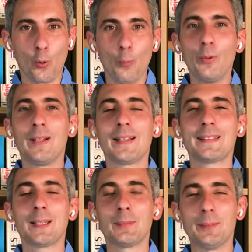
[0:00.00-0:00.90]
qu'on peut
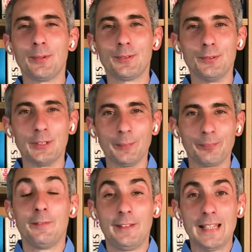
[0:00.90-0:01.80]
éclaircir un petit peu le sujet.
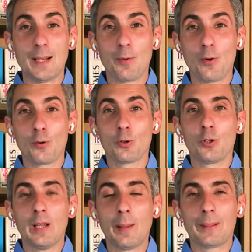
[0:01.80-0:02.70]
Finalement,
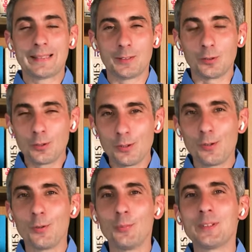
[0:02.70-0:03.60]
à partir de
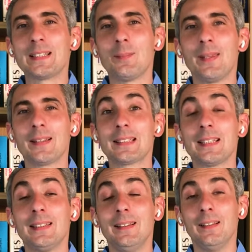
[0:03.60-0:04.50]
quand Homo sapiens
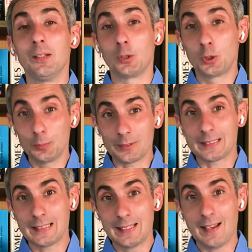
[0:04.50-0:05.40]
a-t-il
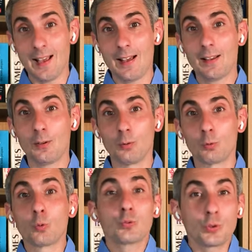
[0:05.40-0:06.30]
commencé à euh,
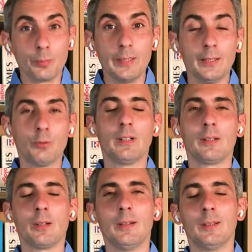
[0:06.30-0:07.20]
consommer de
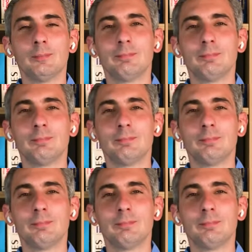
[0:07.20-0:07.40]
l'alcool